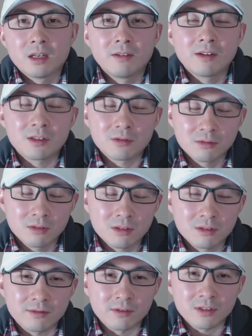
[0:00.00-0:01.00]
另外，中
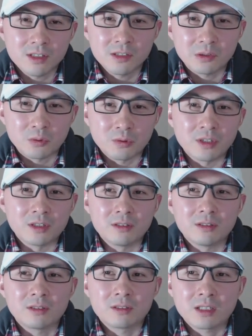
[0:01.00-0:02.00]
国政府应
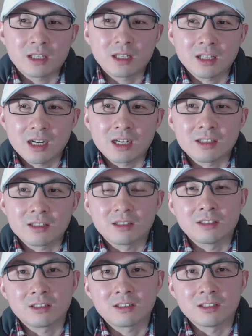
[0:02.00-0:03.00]
对加拿大
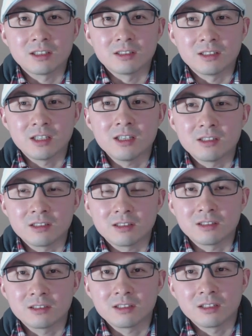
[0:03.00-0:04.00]
这个事情也已经
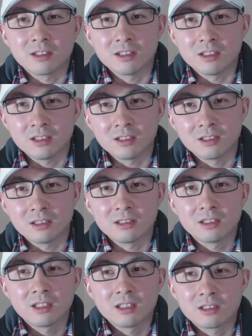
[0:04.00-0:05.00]
形成了一
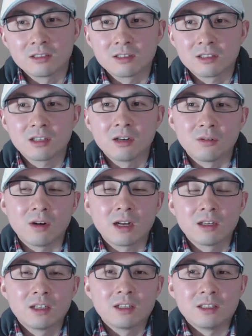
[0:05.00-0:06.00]
个政治笑话。
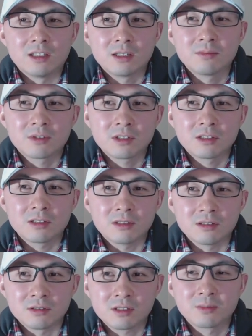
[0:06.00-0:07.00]
以前不
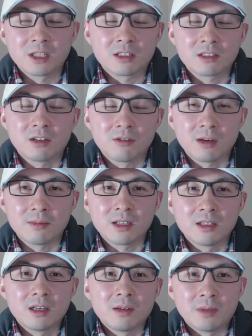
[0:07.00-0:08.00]
是有这么一个笑话
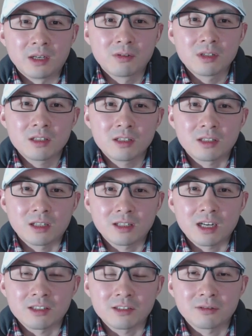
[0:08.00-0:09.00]
吗？美国人是
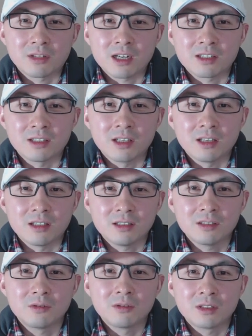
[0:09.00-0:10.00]
想打谁就打谁，
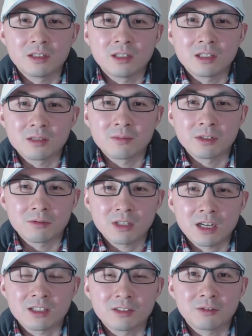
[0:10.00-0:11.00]
英国人呢是美国
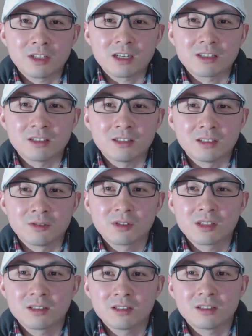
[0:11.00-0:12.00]
打谁我打谁，俄
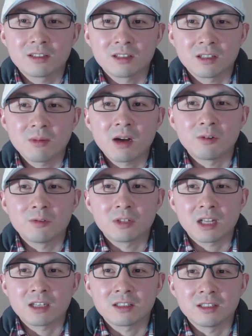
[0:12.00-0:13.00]
罗斯呢是谁骂我
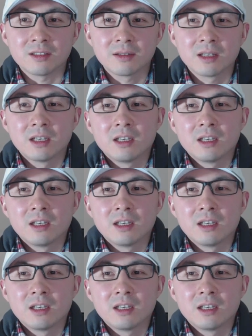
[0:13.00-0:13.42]
我打谁，